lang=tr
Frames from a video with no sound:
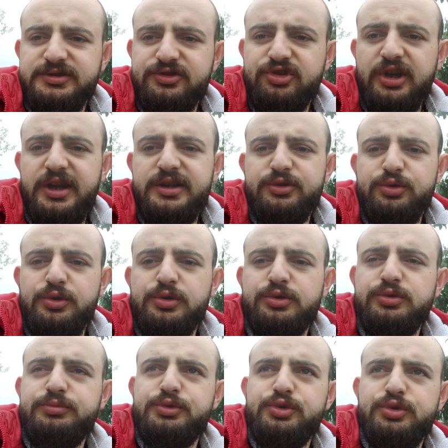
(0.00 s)
Çayır
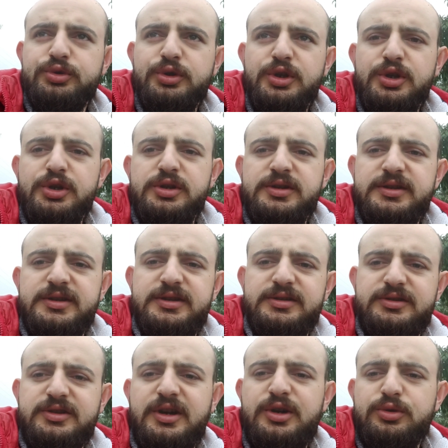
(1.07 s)
yoktu. Bugün e,
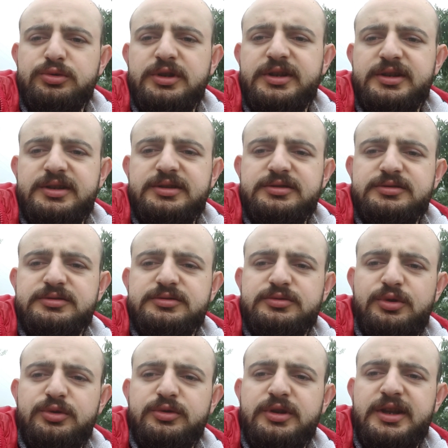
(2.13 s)
tavuklara
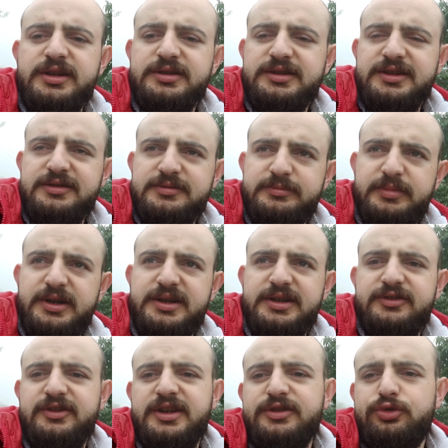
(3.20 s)
onlara da
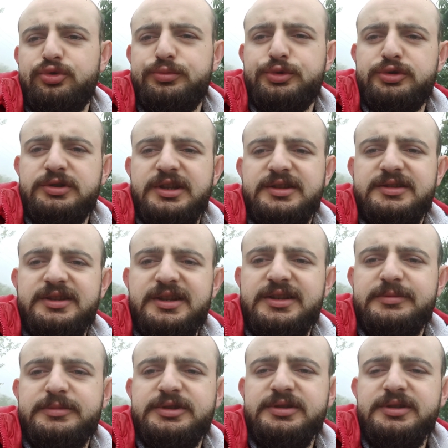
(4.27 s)
bakacağız yumurtladılar
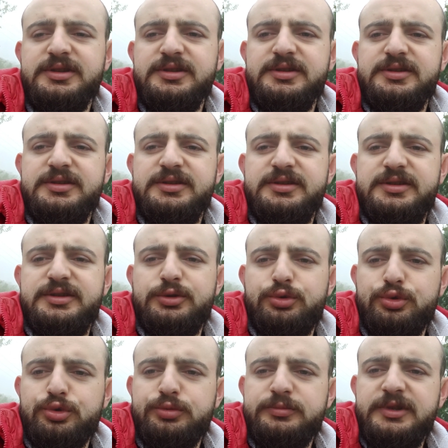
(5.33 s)
mı? e,
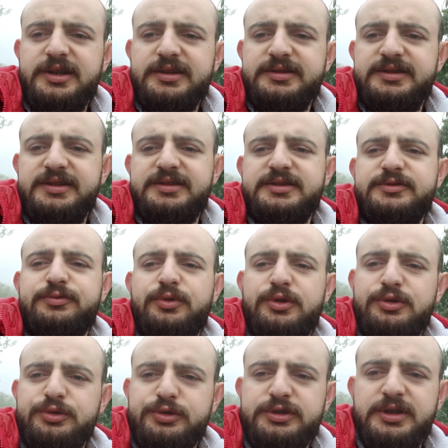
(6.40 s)
durumları nedir?
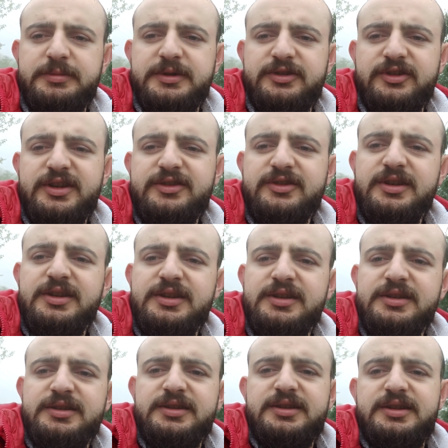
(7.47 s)
Folluk yapacağız.
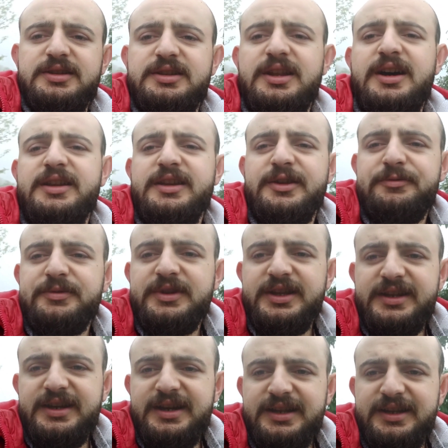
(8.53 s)
E, lana
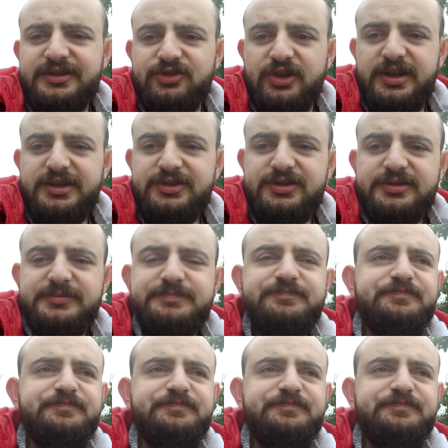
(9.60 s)
fidanı alacağız.